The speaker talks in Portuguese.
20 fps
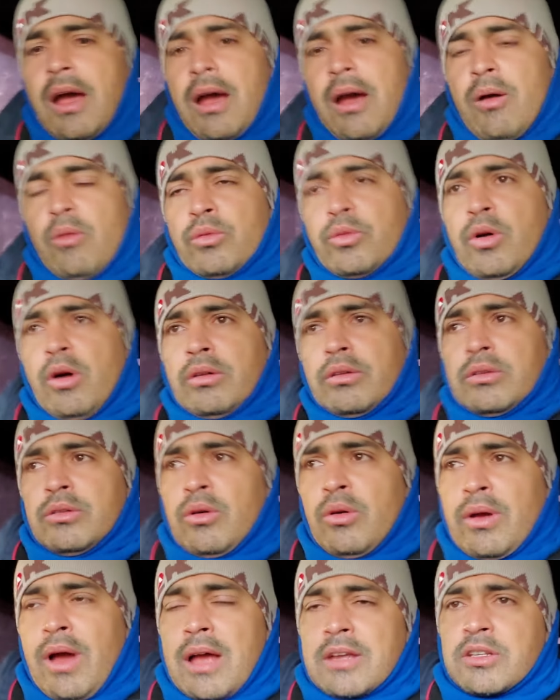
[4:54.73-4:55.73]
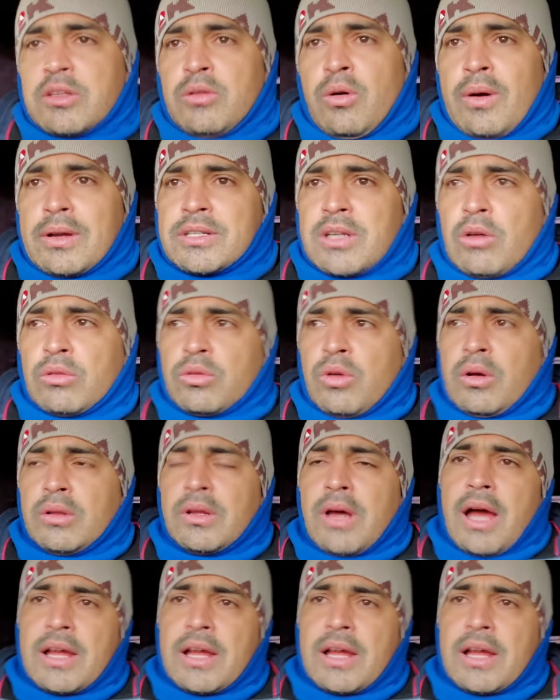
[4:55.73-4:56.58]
o dono não, não achar o dono,